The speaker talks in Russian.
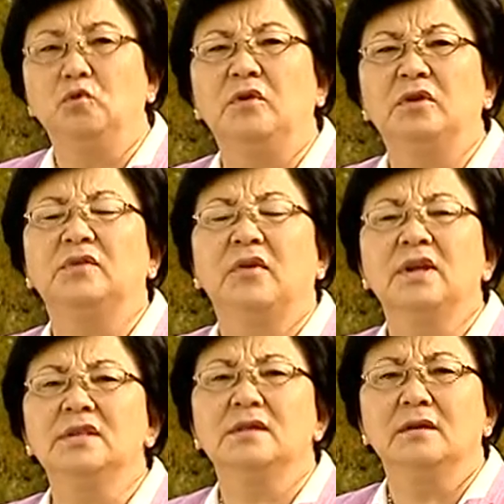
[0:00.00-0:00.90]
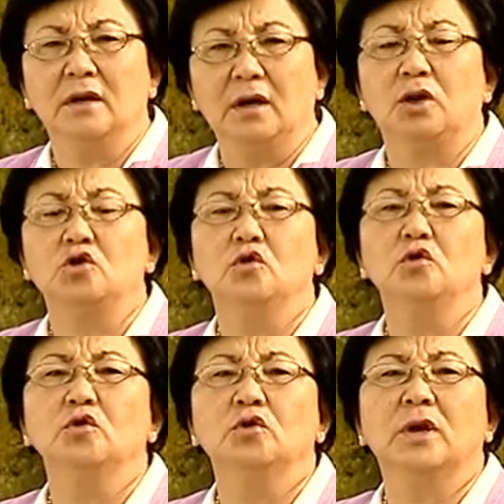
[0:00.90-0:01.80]
удовлетворительно, хорошо
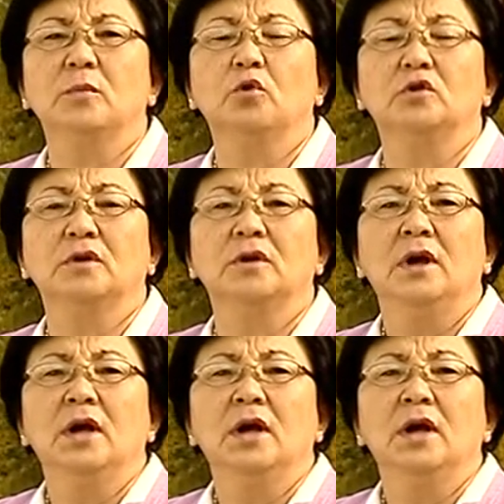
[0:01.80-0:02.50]
идет работа.